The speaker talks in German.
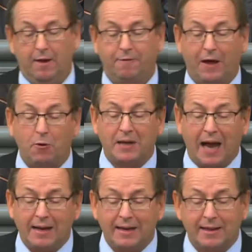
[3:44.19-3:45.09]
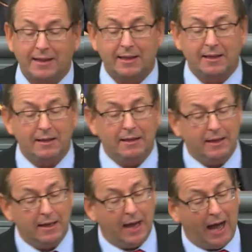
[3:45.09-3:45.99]
Frau Nahles
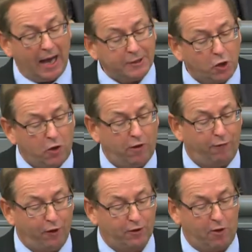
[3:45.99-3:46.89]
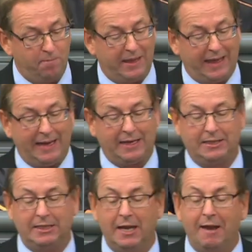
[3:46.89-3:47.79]
hat doch vollkommen recht,